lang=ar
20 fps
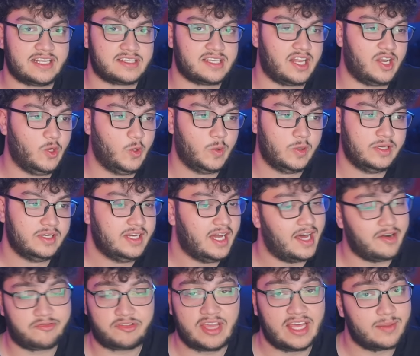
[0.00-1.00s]
لصالحه
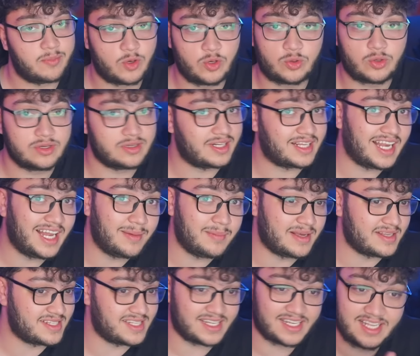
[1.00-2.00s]
حرفيا بقول لكم الكلام
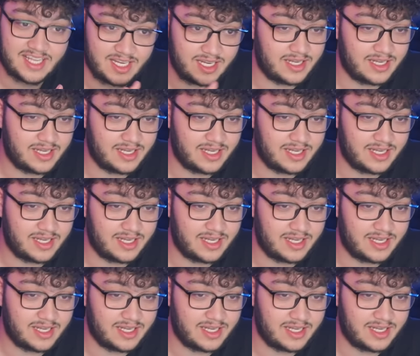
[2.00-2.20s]
على صريح